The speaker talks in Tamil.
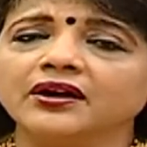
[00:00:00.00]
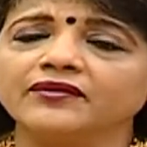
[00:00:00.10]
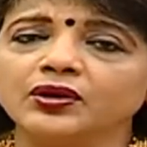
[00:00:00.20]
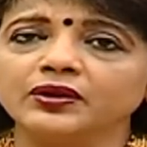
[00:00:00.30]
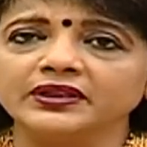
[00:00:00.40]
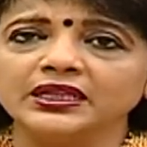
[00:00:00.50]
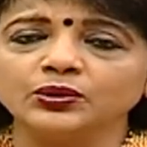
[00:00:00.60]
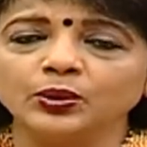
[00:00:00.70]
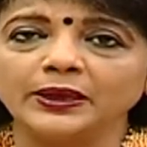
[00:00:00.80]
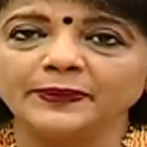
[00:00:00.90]
அவங்களுக்கு வந்து
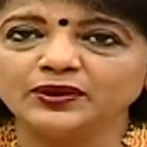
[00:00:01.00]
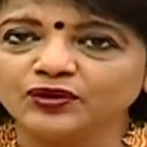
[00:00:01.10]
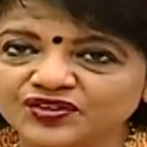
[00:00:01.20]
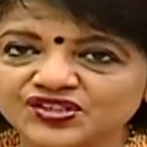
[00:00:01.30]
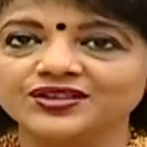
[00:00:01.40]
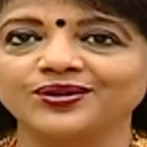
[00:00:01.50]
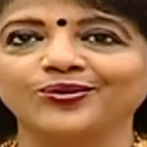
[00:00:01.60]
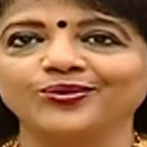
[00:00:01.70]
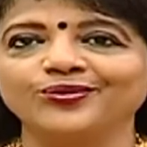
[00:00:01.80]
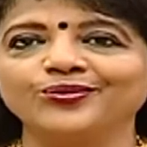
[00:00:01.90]
அந்த உடலை பற்றி ஒரு விஷன்
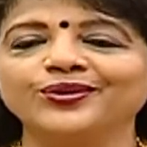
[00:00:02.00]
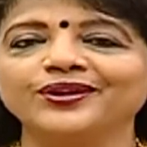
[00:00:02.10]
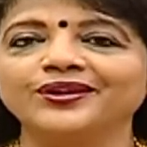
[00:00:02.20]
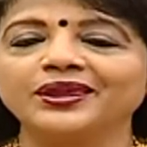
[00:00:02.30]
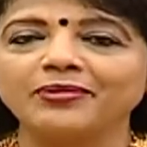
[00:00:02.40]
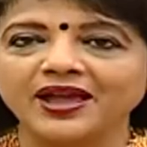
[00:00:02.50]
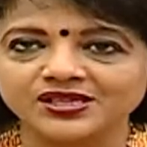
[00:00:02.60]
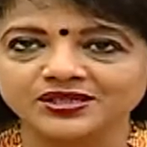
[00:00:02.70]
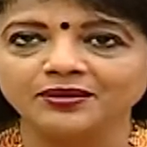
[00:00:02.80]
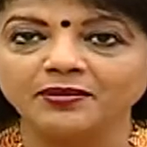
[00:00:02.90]
இருக்கும் ஒரு
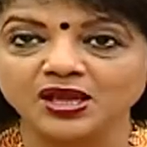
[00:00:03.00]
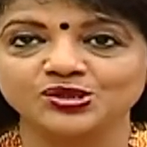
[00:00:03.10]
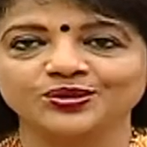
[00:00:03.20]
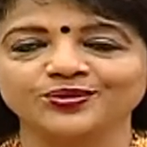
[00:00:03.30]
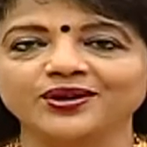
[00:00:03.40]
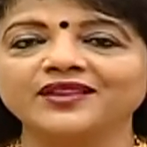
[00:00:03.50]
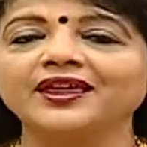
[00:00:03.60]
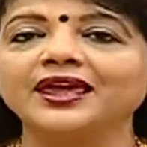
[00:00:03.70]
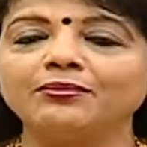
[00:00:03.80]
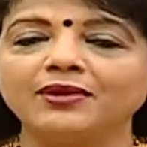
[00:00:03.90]
இமேஜ் இமேஜ் இருக்கும் அந்த
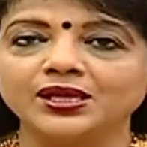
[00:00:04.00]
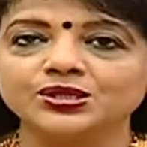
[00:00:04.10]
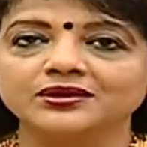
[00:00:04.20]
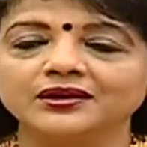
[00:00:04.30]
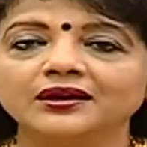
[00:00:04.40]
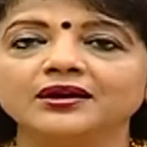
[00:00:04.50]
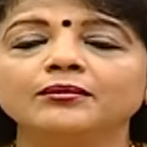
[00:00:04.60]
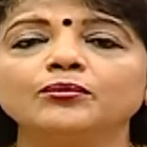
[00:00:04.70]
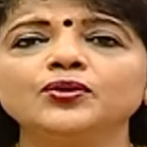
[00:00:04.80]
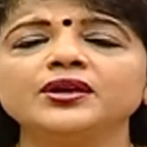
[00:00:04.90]
இமேஜ்
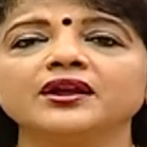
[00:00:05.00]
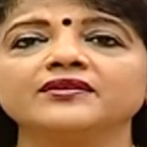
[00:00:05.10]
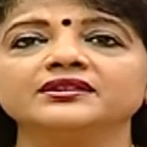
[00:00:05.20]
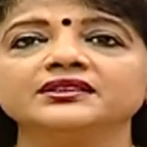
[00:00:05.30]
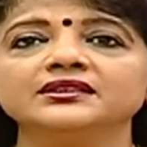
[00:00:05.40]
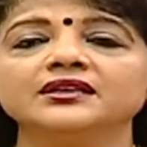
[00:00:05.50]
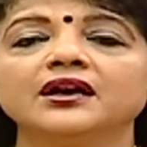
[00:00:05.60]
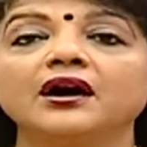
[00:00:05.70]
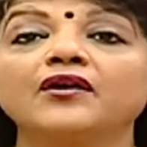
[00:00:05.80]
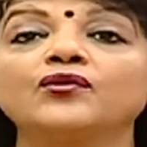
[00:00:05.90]
மூன்றாவது
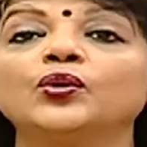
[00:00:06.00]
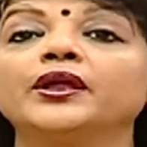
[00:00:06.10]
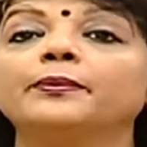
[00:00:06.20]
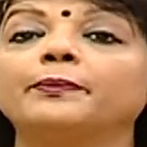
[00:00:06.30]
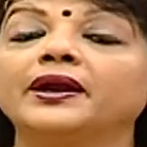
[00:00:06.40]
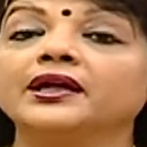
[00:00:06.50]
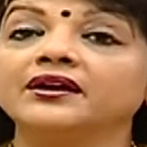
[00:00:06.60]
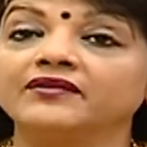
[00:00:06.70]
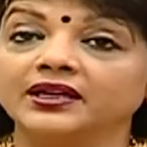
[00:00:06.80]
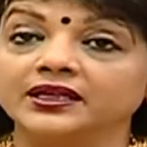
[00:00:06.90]
அவர்களுடைய
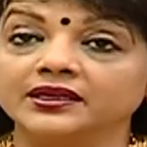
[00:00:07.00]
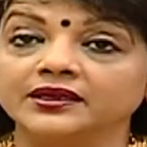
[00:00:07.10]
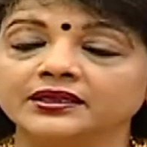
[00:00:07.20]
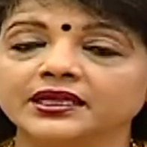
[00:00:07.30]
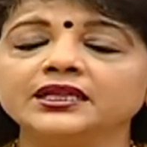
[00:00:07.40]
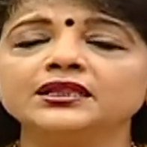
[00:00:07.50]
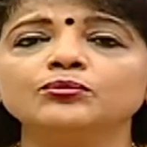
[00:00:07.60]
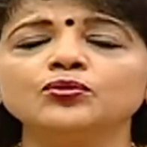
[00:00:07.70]
பழக்க வழக்கங்கள் இந்த